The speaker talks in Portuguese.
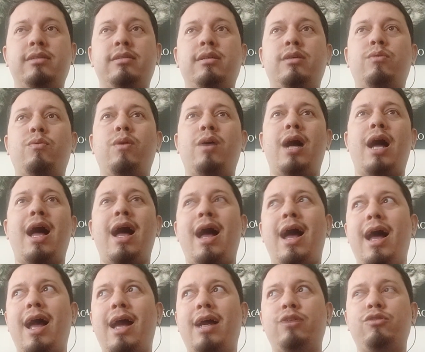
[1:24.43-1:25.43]
então a
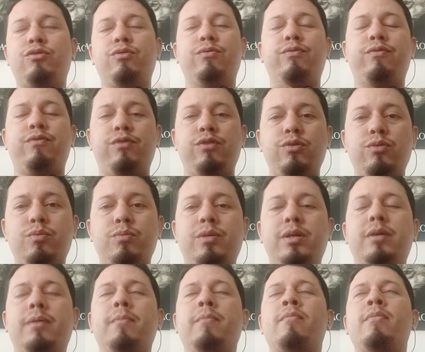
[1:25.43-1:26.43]
arte, o
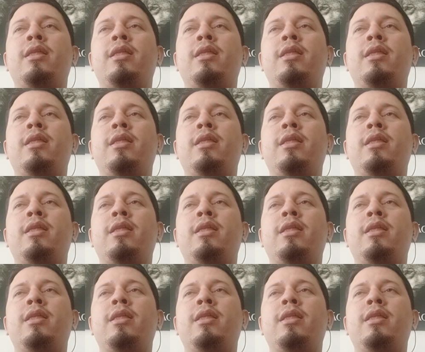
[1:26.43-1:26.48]
filme,